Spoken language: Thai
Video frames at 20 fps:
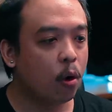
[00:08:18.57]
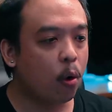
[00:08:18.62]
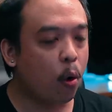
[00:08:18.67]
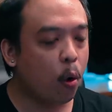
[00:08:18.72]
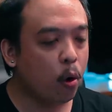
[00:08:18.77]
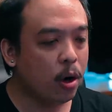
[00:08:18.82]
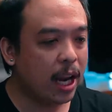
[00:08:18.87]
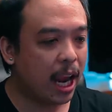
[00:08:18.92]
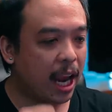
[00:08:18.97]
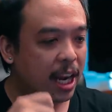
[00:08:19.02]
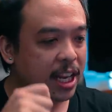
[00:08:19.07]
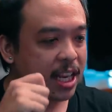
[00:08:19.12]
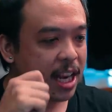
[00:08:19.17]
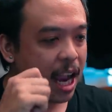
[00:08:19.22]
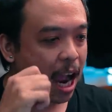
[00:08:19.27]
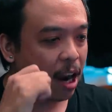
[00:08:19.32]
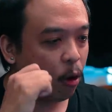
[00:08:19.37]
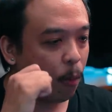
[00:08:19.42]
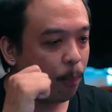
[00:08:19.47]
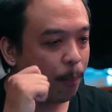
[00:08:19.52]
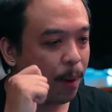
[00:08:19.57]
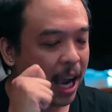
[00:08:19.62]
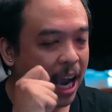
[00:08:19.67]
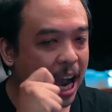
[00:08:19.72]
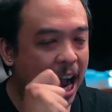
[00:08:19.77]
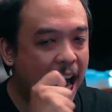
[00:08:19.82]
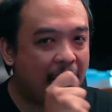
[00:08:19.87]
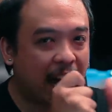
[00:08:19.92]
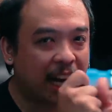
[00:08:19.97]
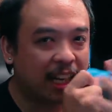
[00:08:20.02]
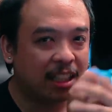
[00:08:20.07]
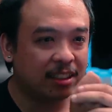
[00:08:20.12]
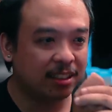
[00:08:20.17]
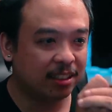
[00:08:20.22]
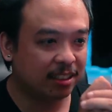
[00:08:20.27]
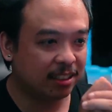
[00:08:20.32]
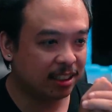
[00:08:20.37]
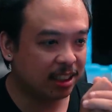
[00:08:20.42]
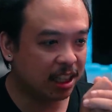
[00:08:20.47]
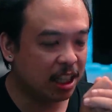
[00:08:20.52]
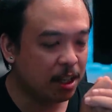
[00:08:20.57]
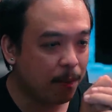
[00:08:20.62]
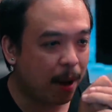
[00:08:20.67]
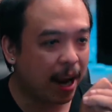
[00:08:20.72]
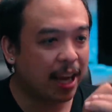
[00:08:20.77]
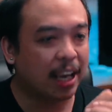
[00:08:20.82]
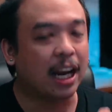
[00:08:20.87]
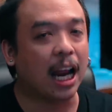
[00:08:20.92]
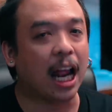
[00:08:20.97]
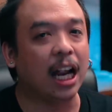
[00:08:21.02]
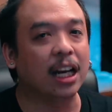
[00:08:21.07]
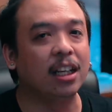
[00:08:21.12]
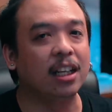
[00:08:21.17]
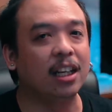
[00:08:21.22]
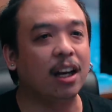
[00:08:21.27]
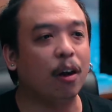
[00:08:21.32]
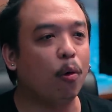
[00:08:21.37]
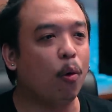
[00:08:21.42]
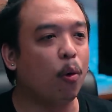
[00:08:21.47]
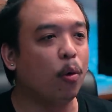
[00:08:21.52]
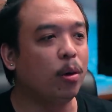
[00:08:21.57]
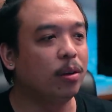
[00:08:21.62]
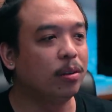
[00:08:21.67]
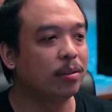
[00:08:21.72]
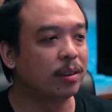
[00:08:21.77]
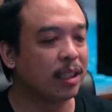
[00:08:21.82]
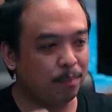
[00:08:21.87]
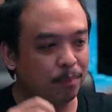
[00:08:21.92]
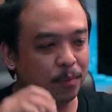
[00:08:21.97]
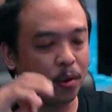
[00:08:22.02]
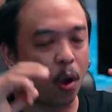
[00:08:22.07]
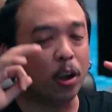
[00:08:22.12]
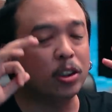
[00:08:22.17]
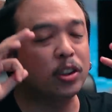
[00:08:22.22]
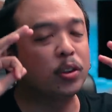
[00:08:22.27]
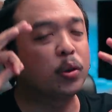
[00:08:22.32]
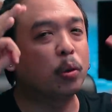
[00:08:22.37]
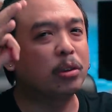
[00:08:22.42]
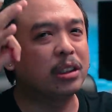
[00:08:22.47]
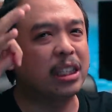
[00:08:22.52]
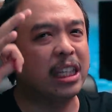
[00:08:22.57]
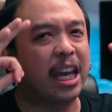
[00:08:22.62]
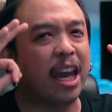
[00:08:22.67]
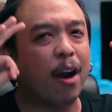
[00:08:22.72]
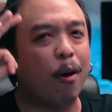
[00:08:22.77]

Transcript: คุณเห็นยางลบปากกาขึ้นมาอีกครั้งหนึ่งแล้วคุณ นอสโซเจีย